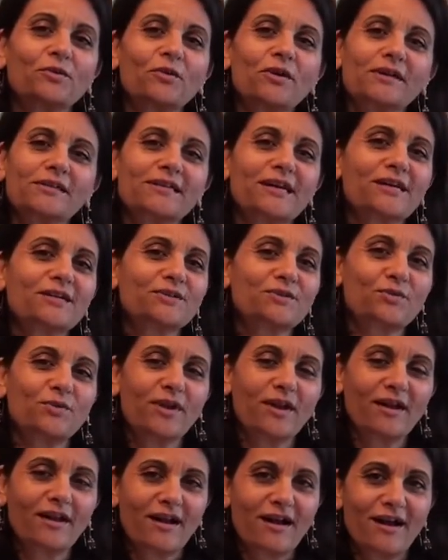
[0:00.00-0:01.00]

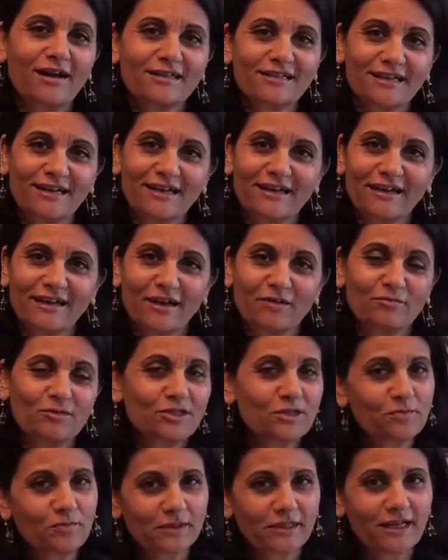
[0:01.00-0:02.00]
2016 कहाँ चला गया
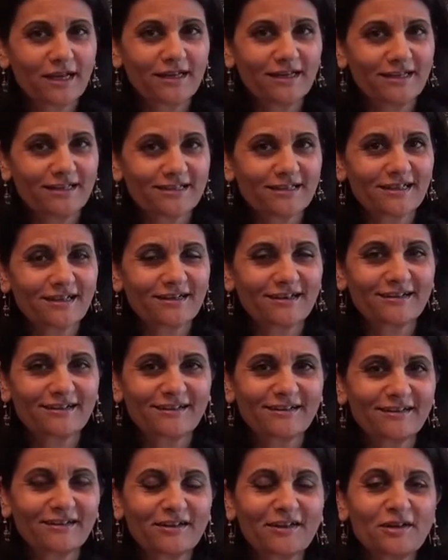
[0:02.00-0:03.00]
मुझे पता ही नहीं चला
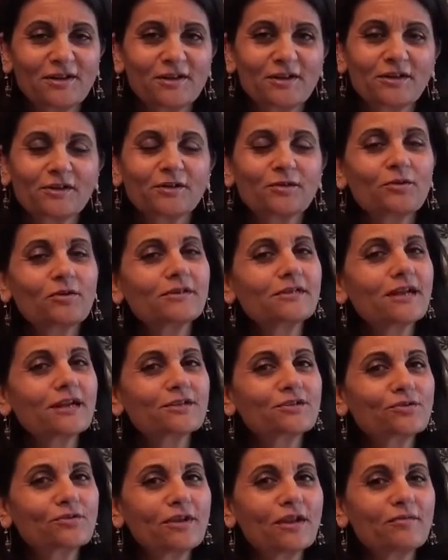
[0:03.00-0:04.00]

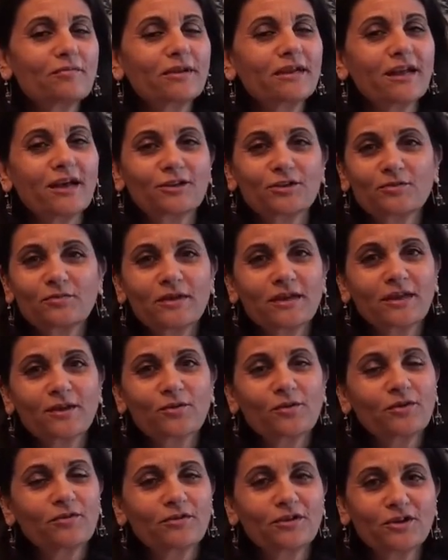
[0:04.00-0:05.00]
2016 में ना तो मैंने
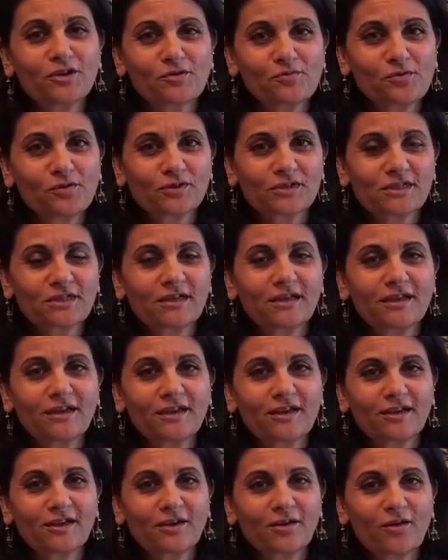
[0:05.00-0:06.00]
कोई वीडियो पोस्ट की
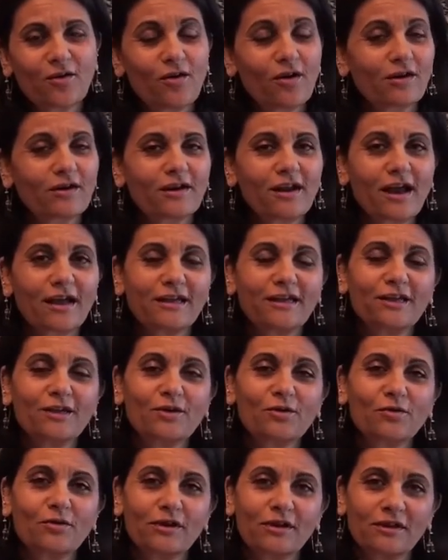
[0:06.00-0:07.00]
और ना ही
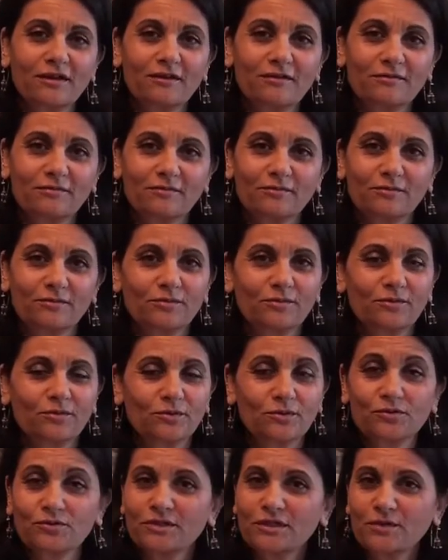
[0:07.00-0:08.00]
कोई
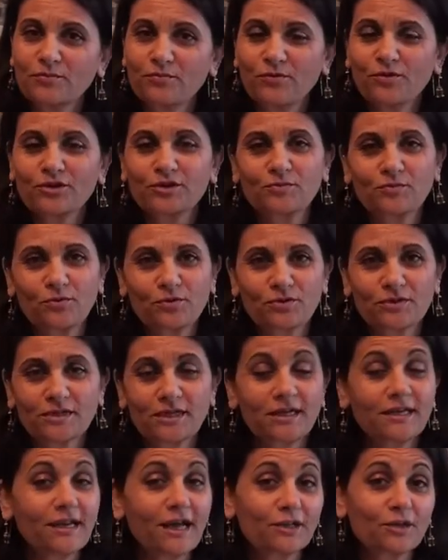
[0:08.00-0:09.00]
दूसरी पोस्ट
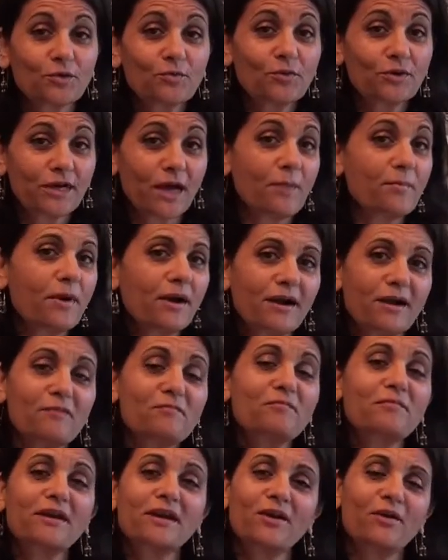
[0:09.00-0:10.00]
पोस्ट की ना तो मोटापा
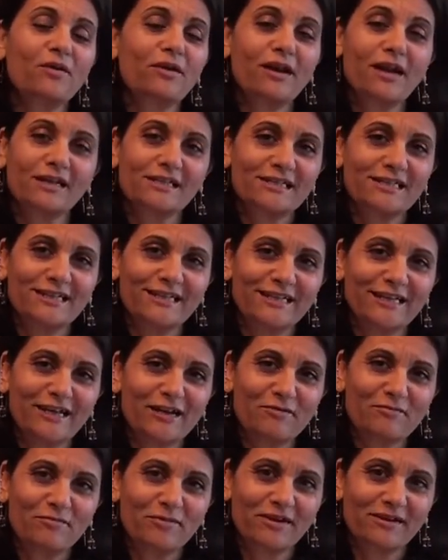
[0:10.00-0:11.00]
कम में और ना चीनी
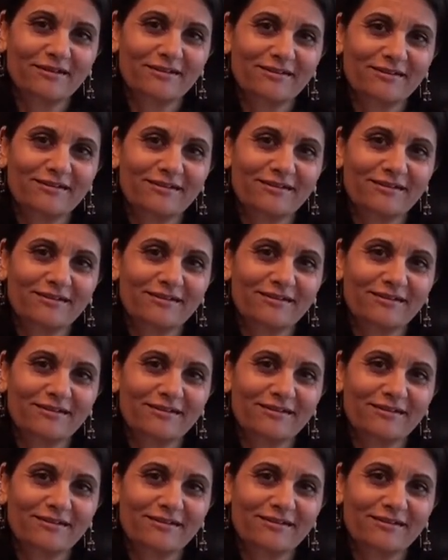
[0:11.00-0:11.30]
कम में